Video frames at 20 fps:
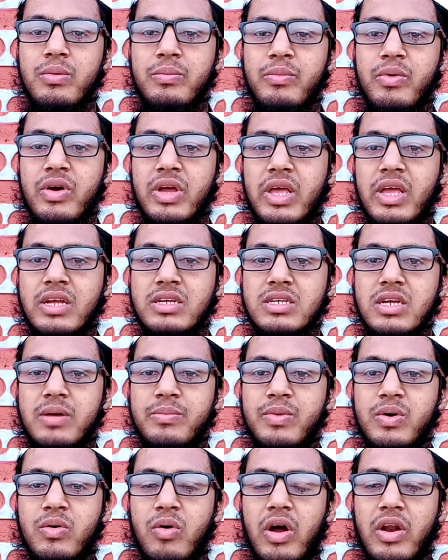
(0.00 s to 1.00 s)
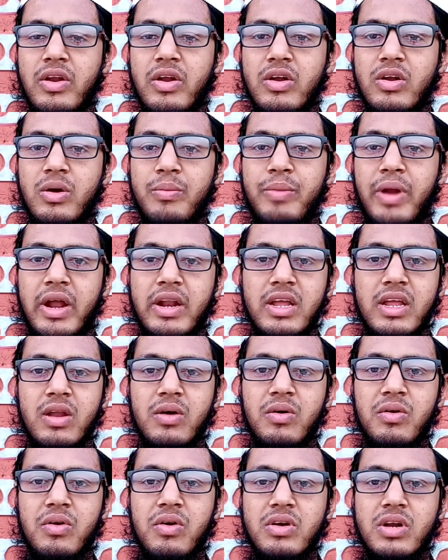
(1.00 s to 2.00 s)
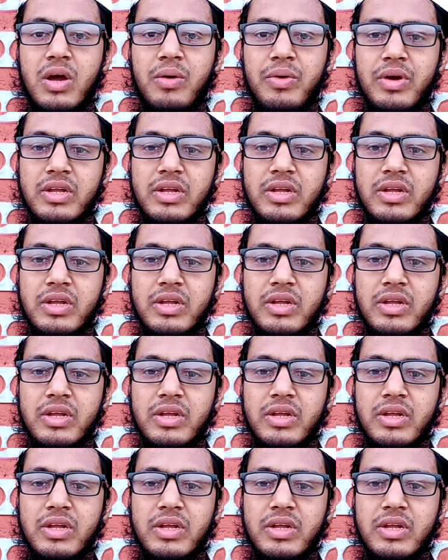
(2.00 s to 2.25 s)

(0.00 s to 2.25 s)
প্রাণীর এ রোগটা হয়ে থাকে তবে